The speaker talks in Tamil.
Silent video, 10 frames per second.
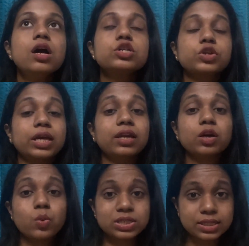ஸோ என்னென்ன
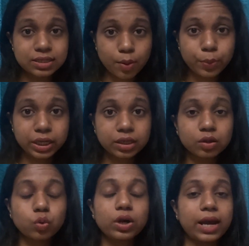கொஸ்டின்ஸ்லாம்
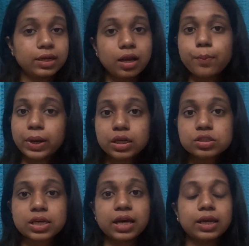படிக்கணும் நான் என்னெல்லாம்
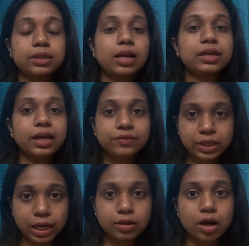படித்தேன் எனக்கு என்னெல்லாம் கேள்வி
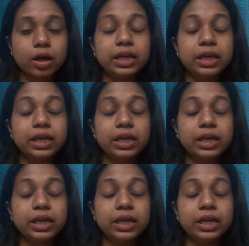கேட்டாங்க